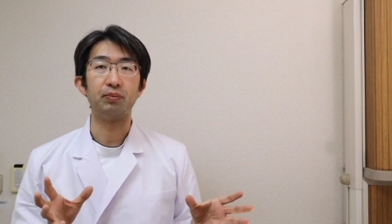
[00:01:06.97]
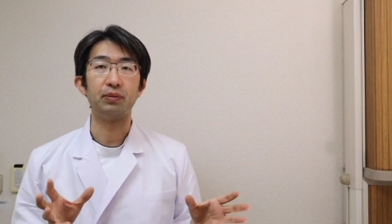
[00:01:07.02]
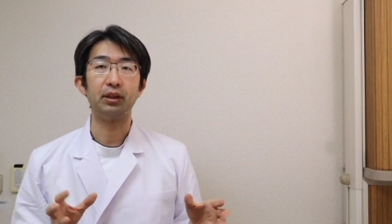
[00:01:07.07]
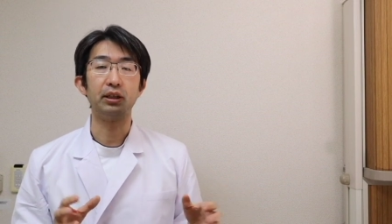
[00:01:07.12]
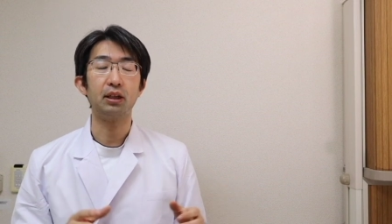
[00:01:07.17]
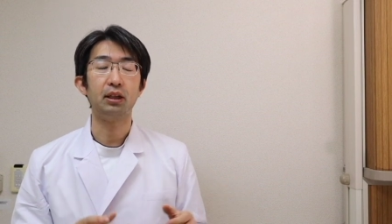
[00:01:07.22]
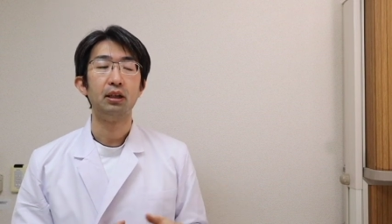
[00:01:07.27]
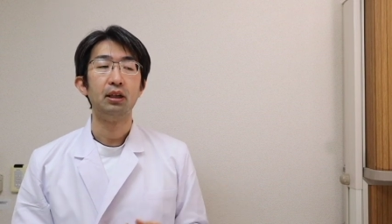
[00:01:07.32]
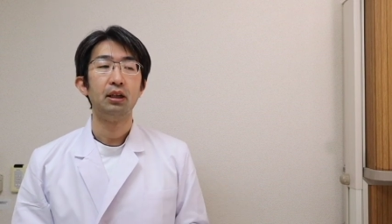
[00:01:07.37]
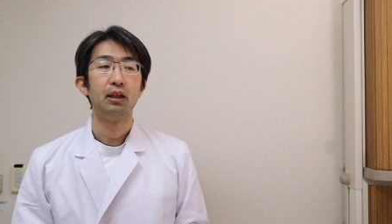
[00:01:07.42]

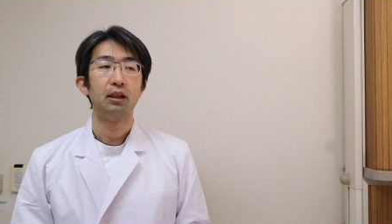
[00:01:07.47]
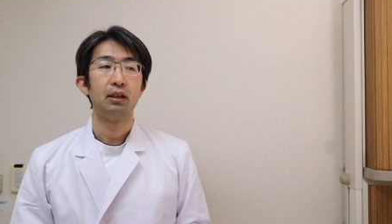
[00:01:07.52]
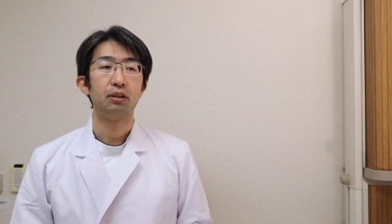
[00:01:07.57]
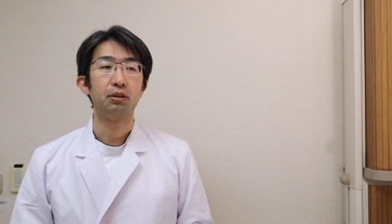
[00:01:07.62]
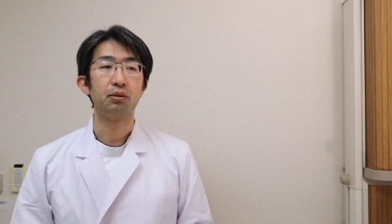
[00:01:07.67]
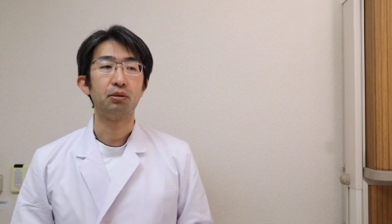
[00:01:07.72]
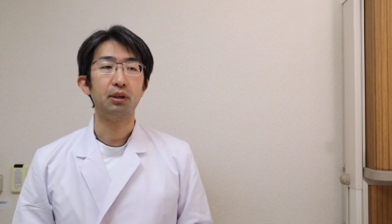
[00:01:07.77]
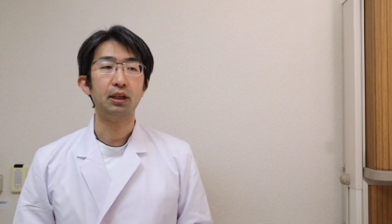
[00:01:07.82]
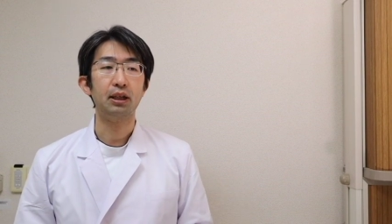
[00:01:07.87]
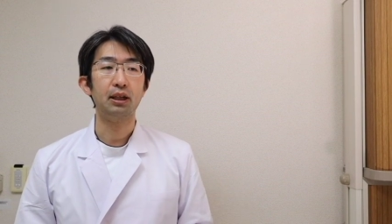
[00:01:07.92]
で
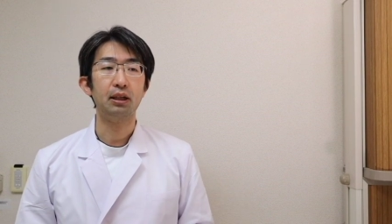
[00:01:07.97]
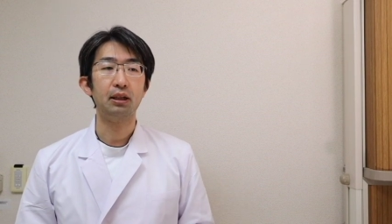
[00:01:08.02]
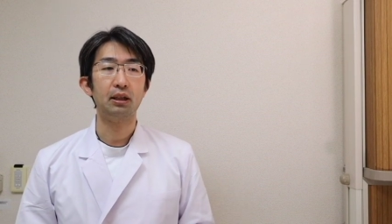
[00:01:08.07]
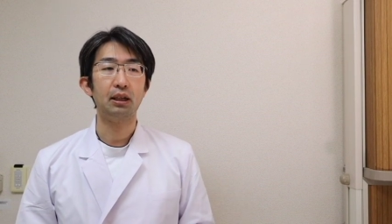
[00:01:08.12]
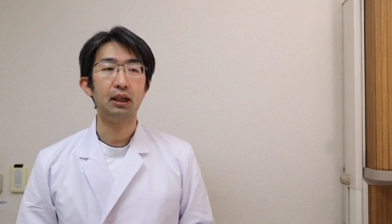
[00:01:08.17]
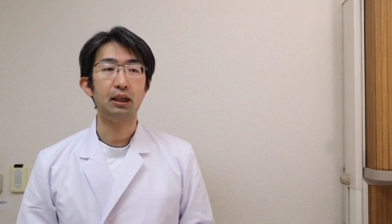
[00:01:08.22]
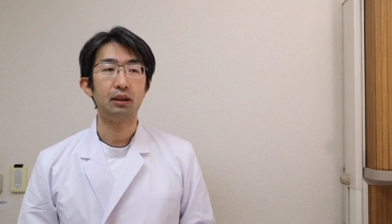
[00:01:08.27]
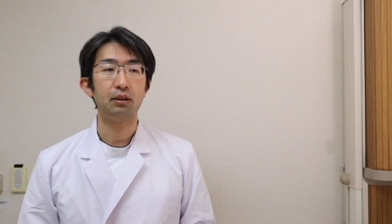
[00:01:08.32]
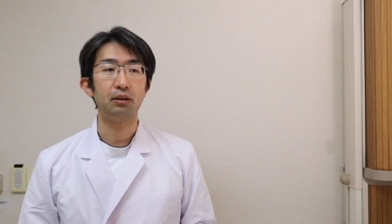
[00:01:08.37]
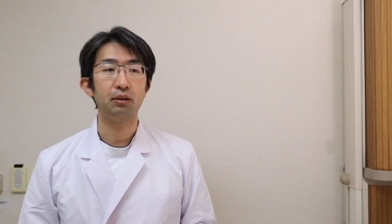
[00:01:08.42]
そこら辺
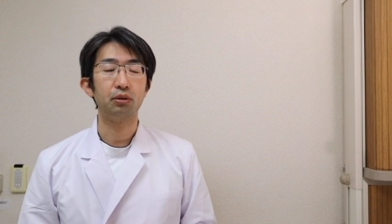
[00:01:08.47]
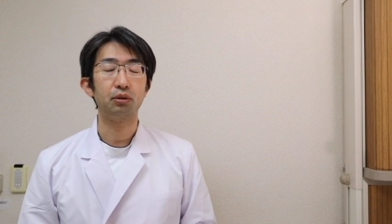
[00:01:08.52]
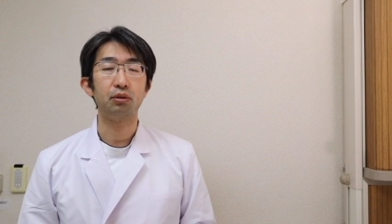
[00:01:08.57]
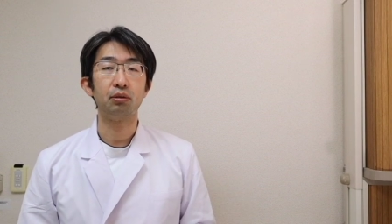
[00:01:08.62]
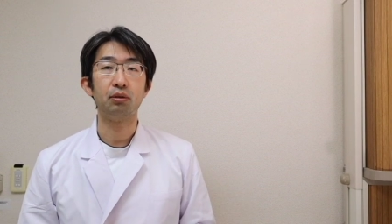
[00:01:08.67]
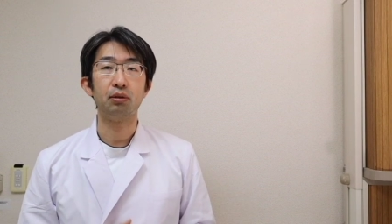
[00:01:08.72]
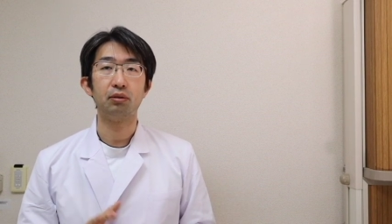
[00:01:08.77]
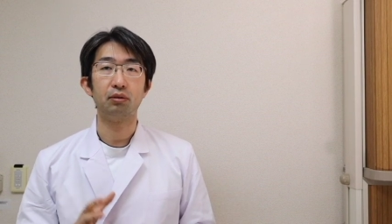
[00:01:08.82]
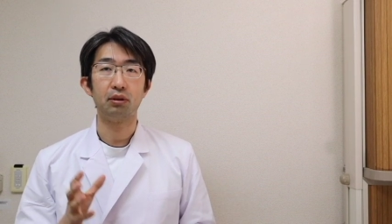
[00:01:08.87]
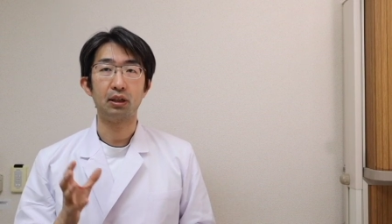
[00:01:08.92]
がちょっ
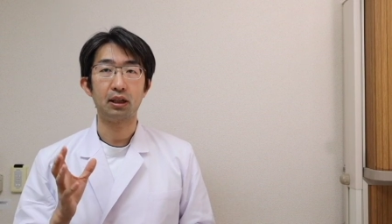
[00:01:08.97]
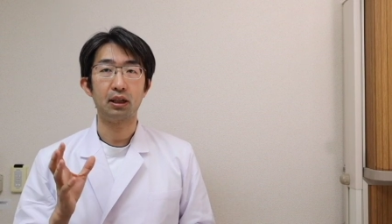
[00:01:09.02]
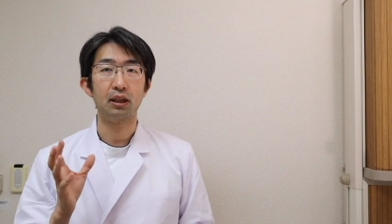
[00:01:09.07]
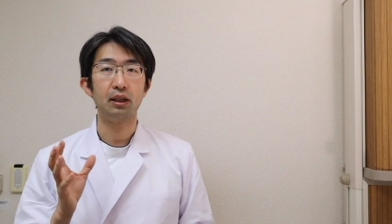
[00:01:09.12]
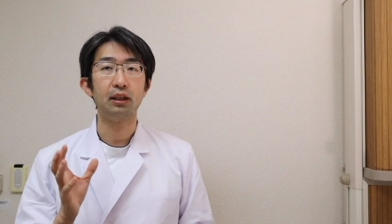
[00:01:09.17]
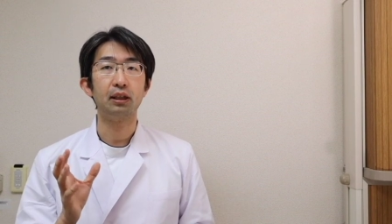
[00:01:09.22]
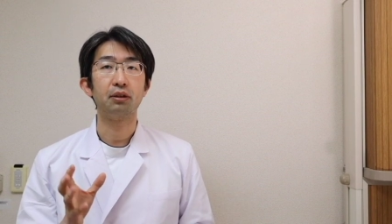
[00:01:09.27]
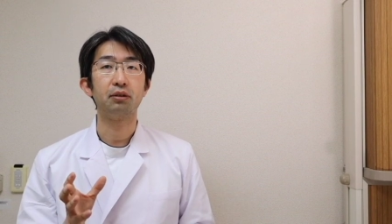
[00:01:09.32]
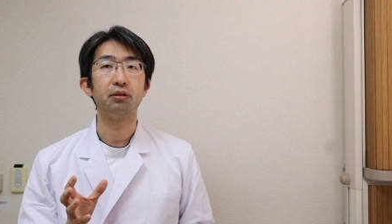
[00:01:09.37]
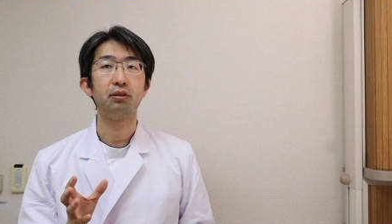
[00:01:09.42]
と分か
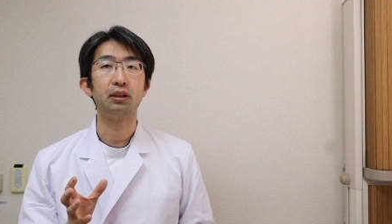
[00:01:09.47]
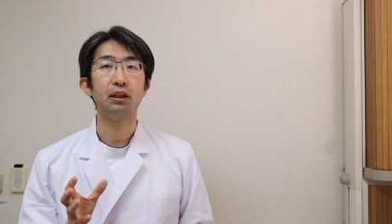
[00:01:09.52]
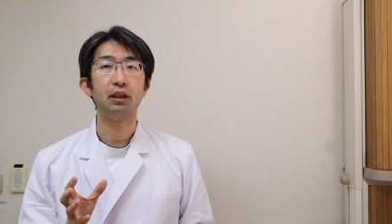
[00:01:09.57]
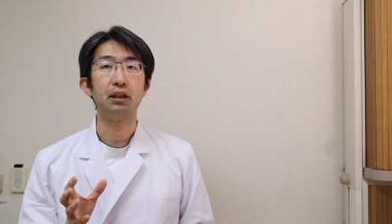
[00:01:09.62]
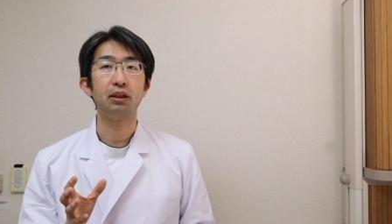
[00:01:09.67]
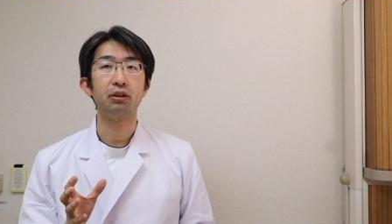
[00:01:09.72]
らなくて、